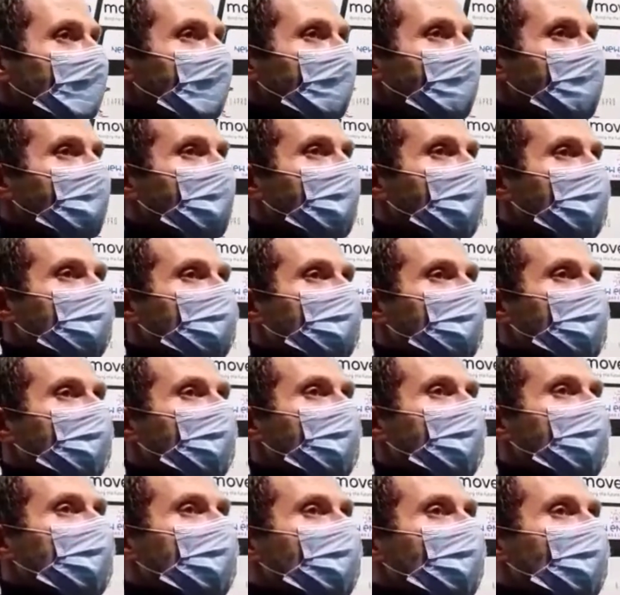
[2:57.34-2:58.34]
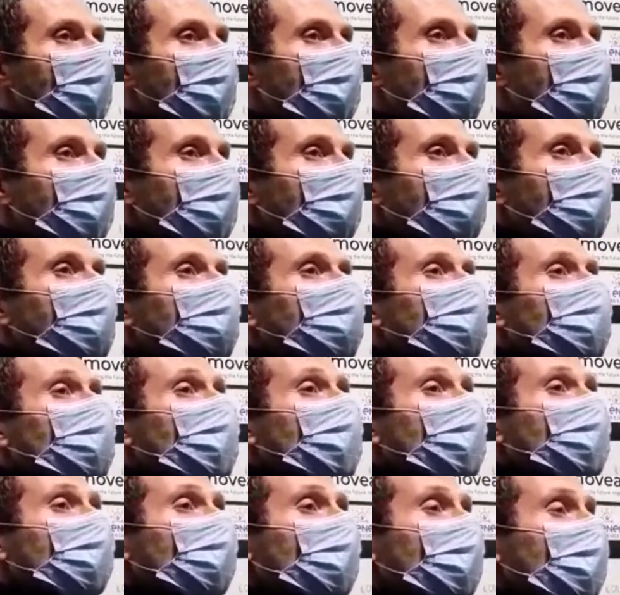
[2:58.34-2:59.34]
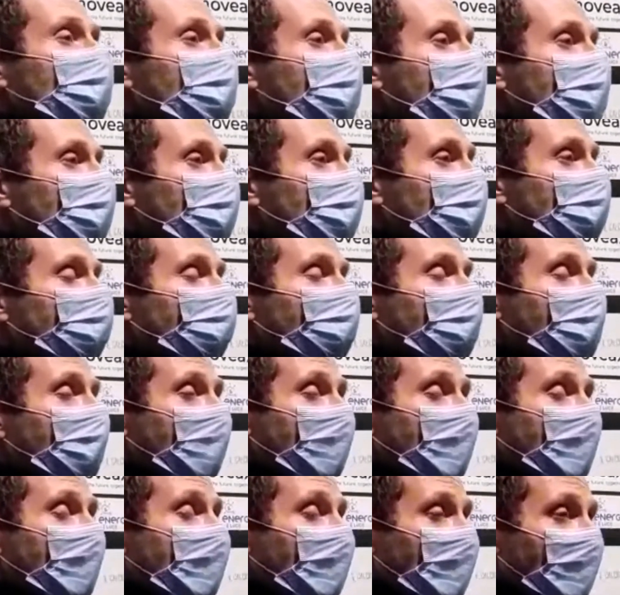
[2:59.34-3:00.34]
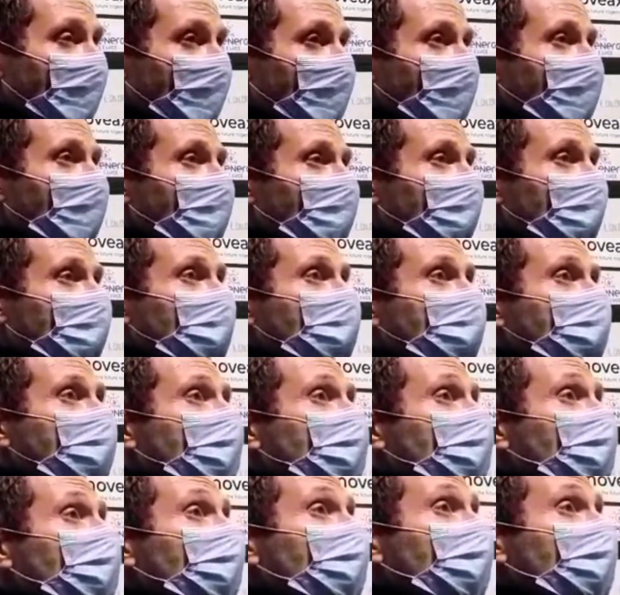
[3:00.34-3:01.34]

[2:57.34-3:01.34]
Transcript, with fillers: in casa l'Arezzo non ha mai vinto e questo dispiace. E dispiace